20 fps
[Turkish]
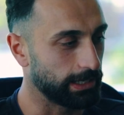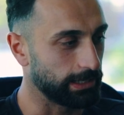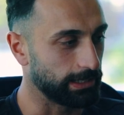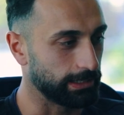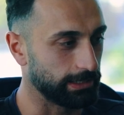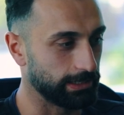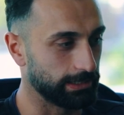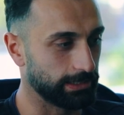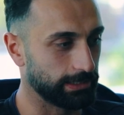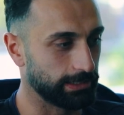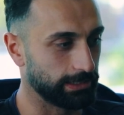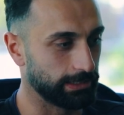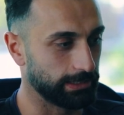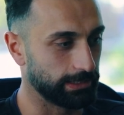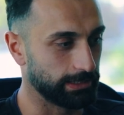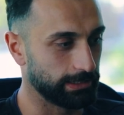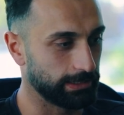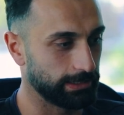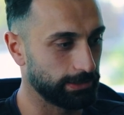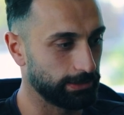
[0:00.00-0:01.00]

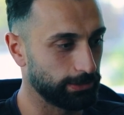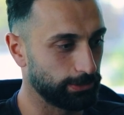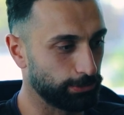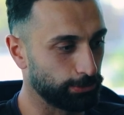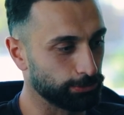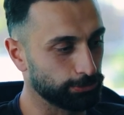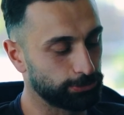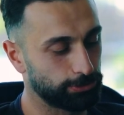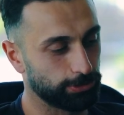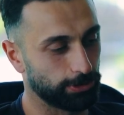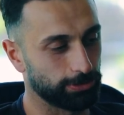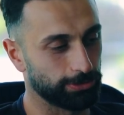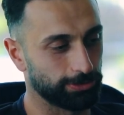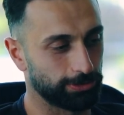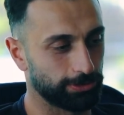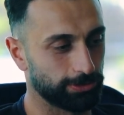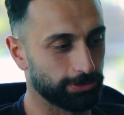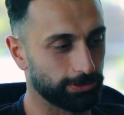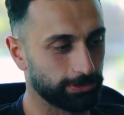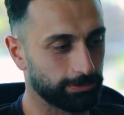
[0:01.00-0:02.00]
E, onu şu an
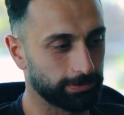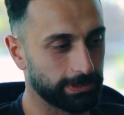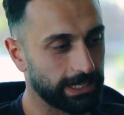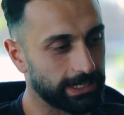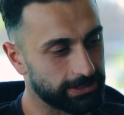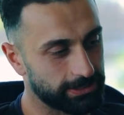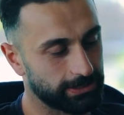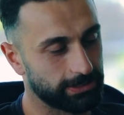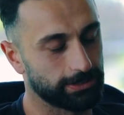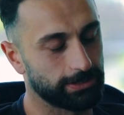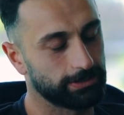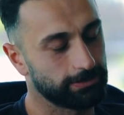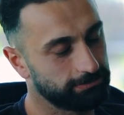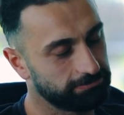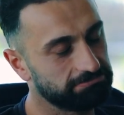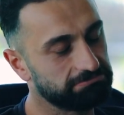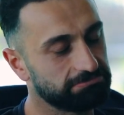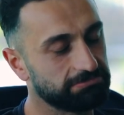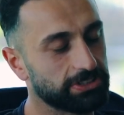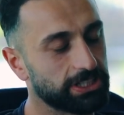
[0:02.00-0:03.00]
okuyorum. Gerçekten
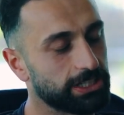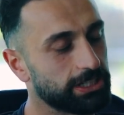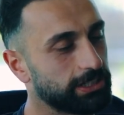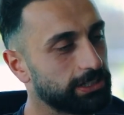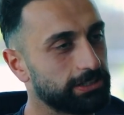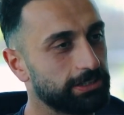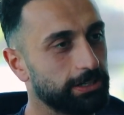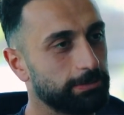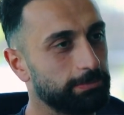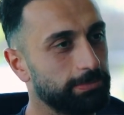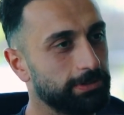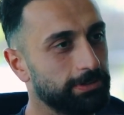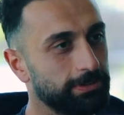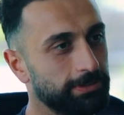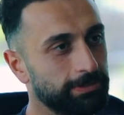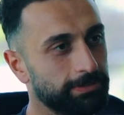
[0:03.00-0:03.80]
iyi kitap.